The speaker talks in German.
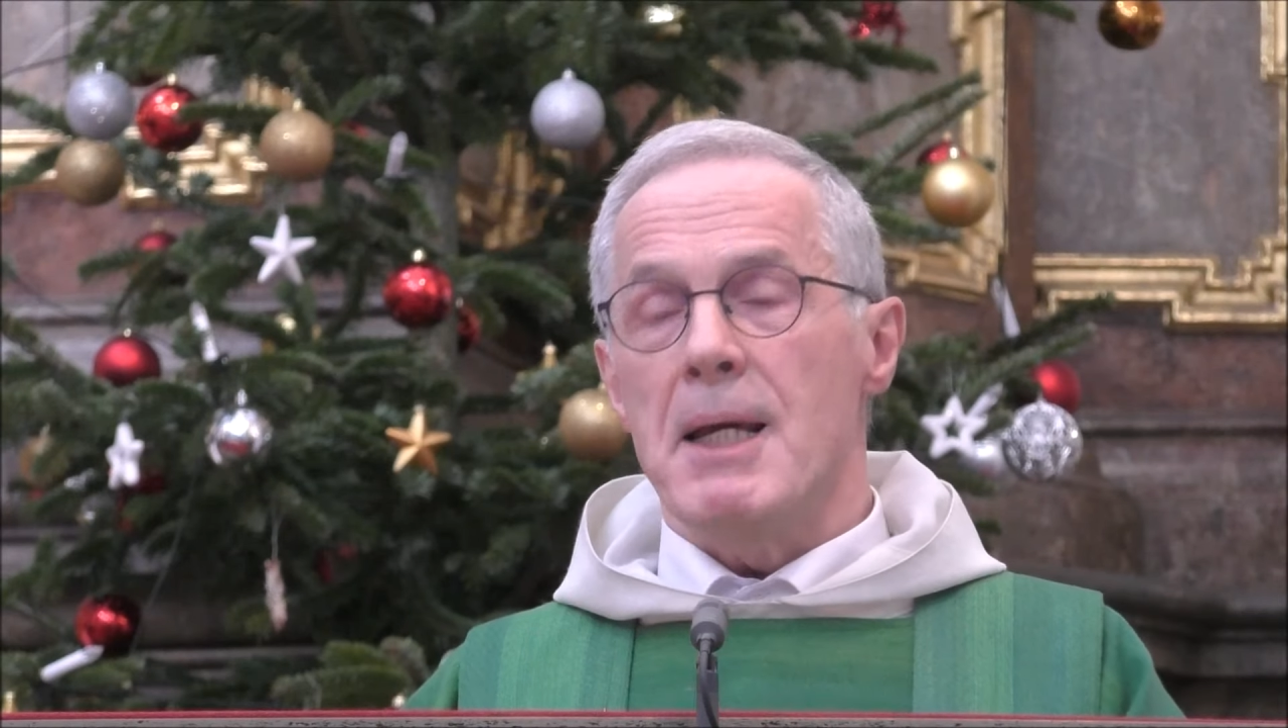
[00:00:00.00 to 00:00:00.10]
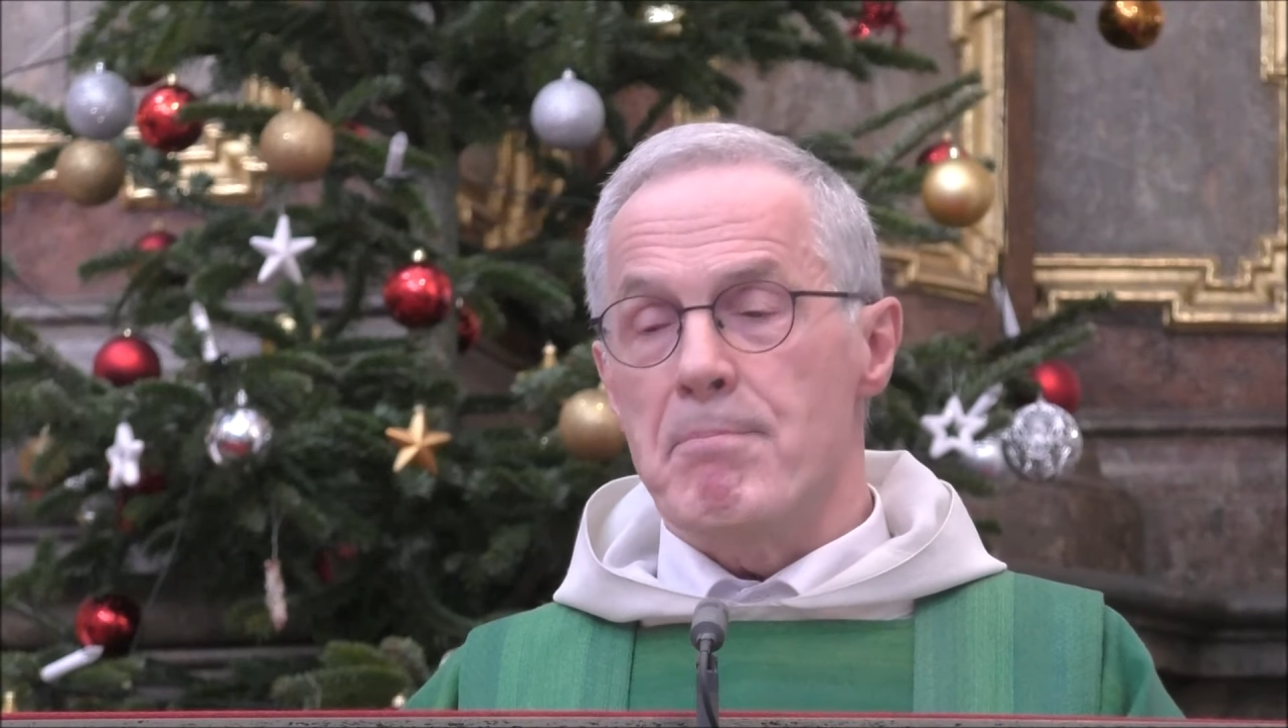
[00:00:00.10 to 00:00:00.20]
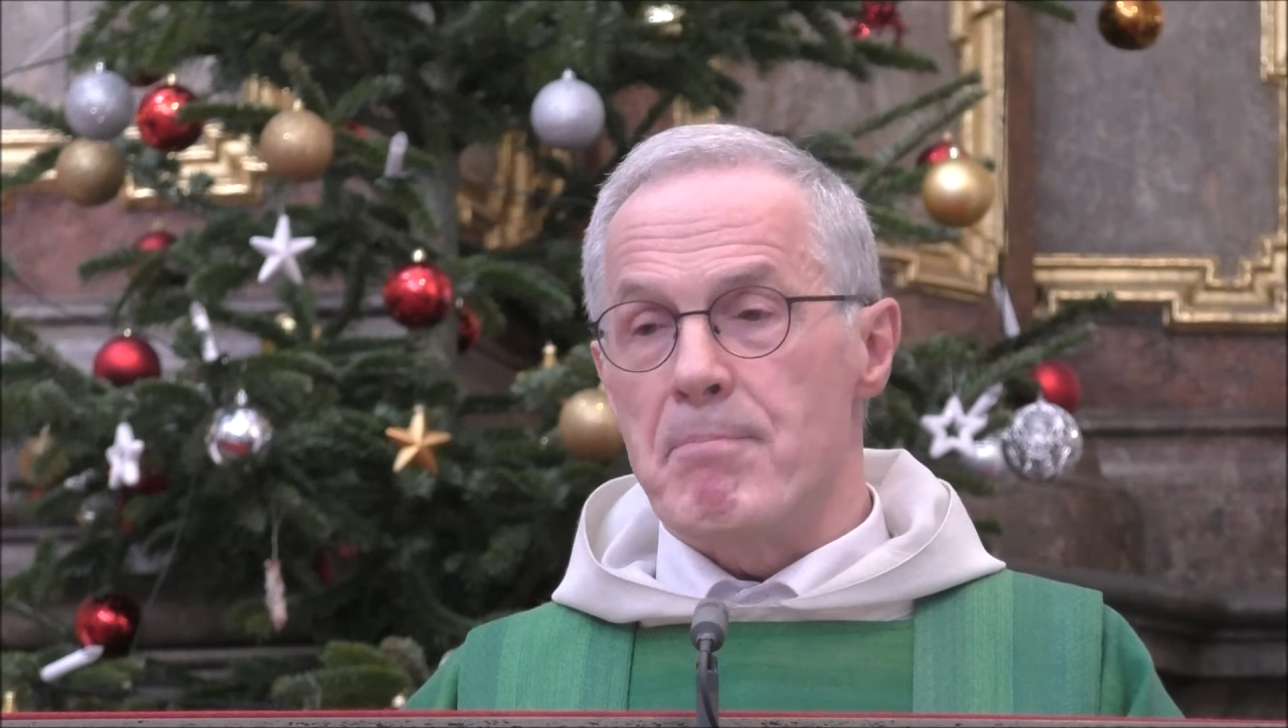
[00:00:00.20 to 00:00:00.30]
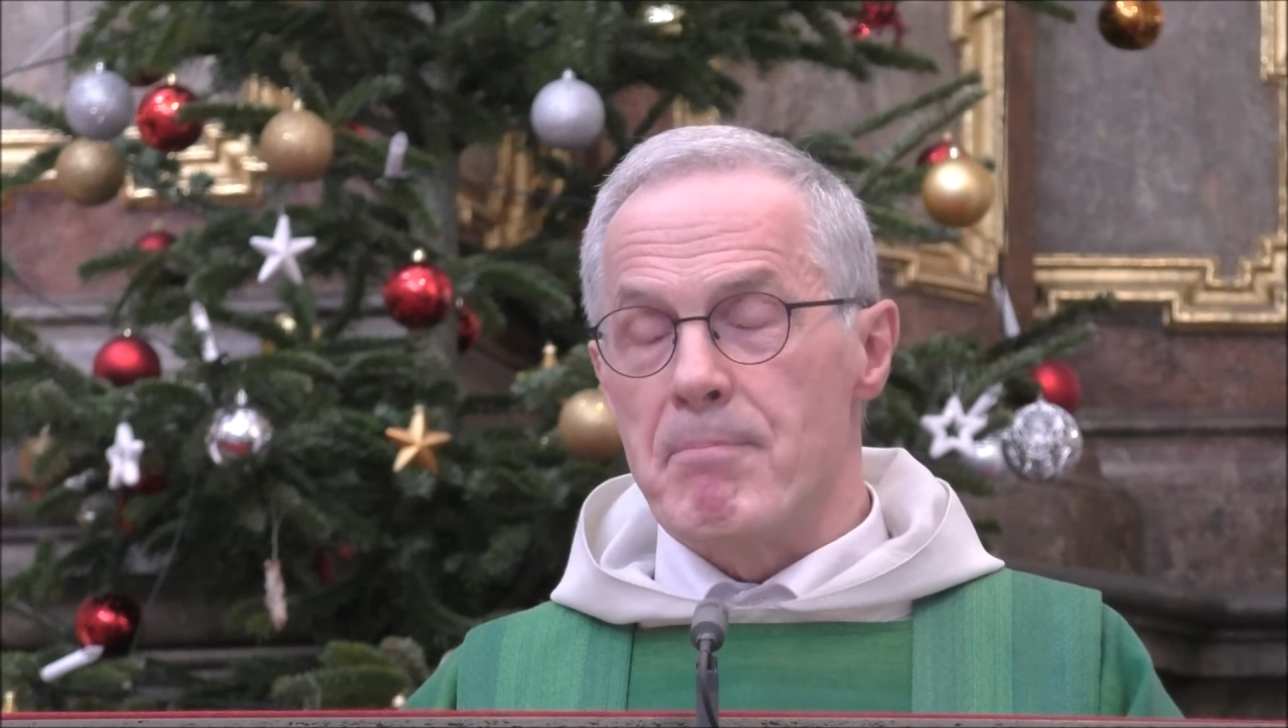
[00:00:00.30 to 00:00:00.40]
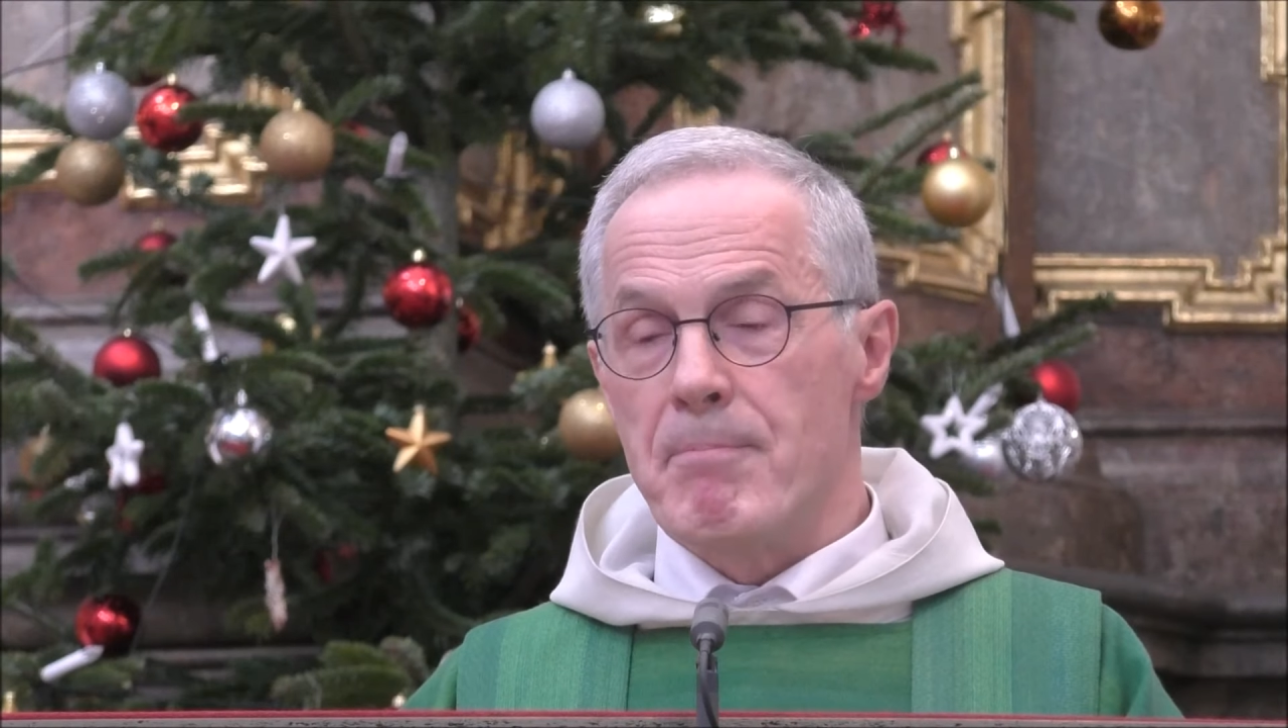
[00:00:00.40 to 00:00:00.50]

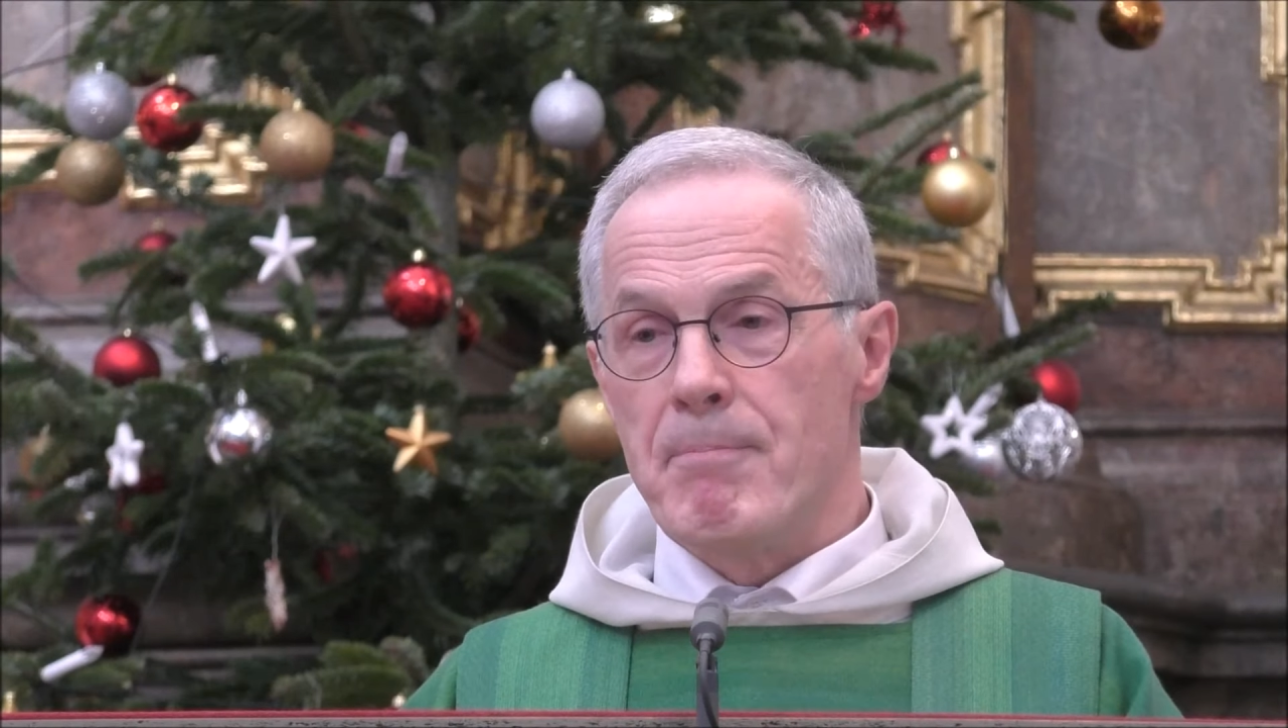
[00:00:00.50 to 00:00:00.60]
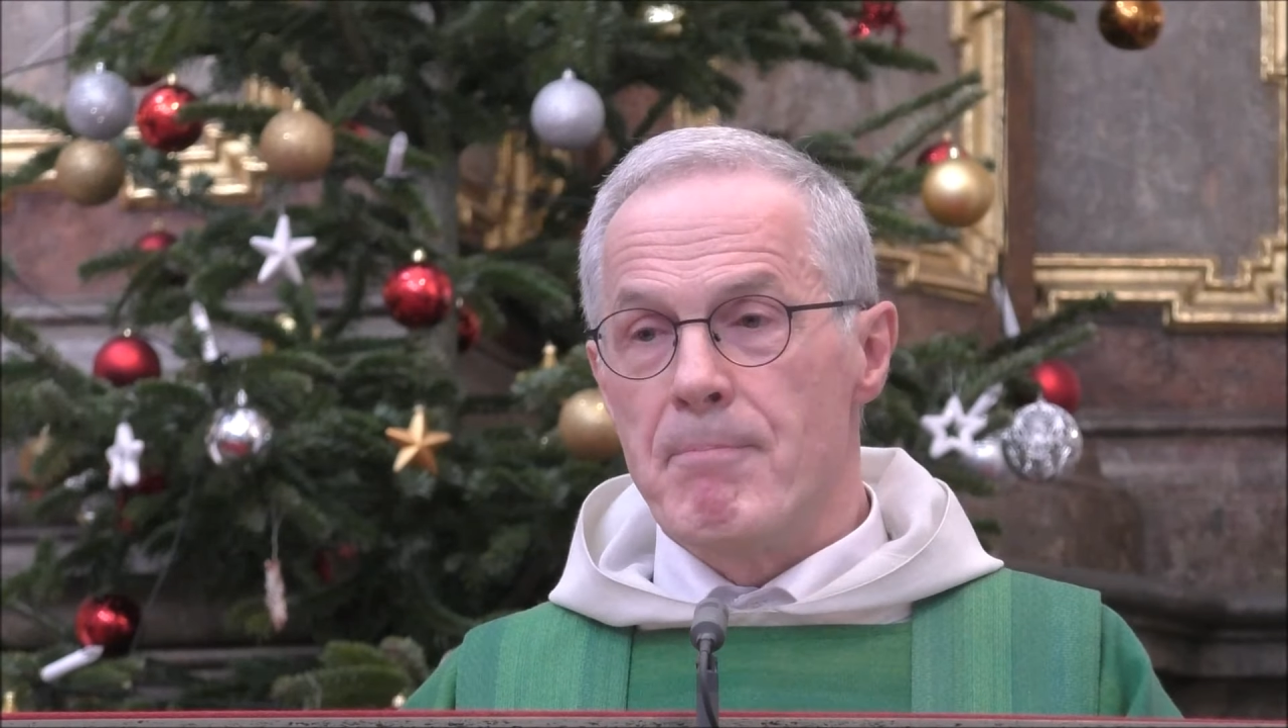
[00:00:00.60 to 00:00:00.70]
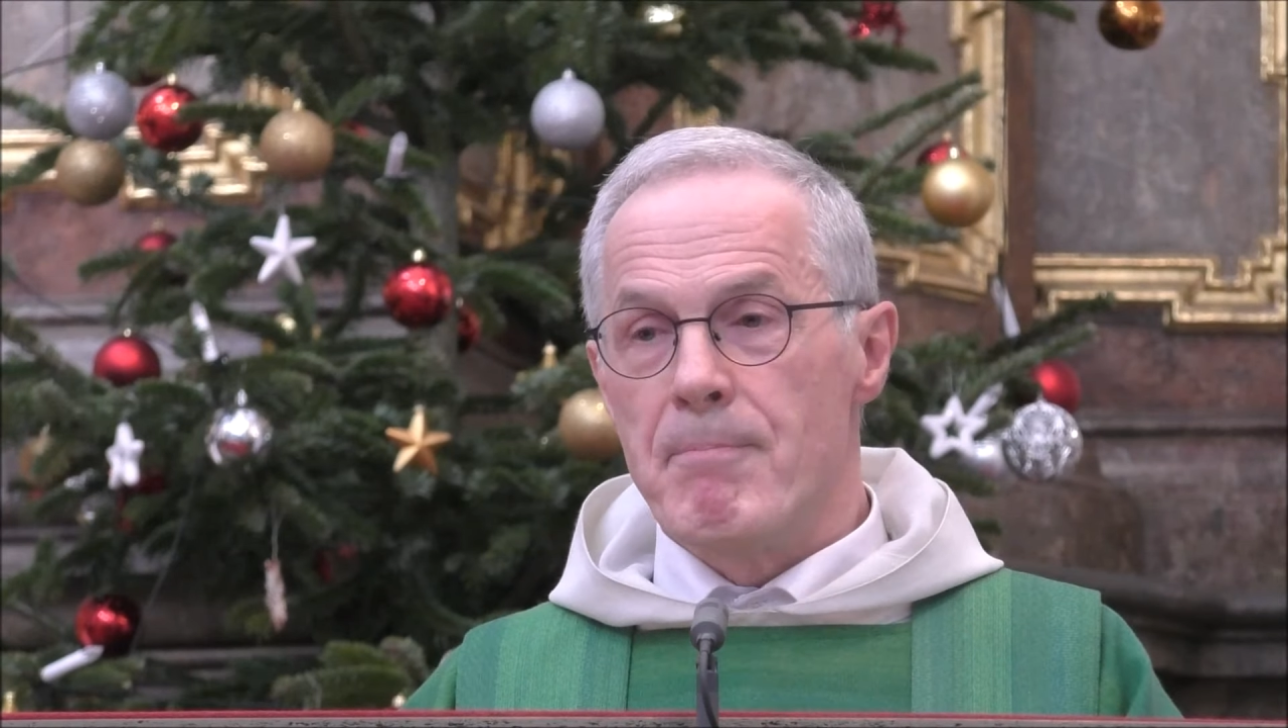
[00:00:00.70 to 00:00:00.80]
Leben.